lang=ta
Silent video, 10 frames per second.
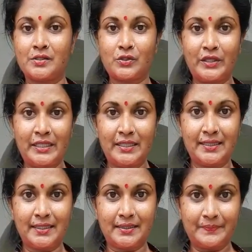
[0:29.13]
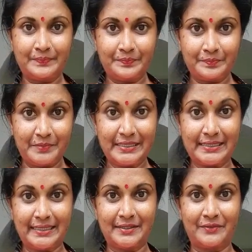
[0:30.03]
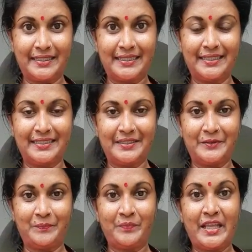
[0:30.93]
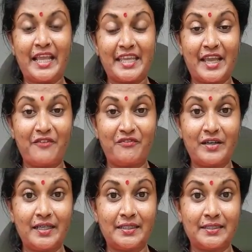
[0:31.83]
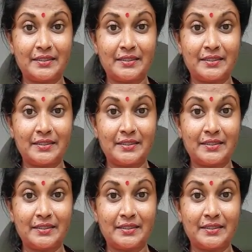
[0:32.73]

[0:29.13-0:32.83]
ஸோ இந்த பிஸ்கட் வந்து எவ்வளோ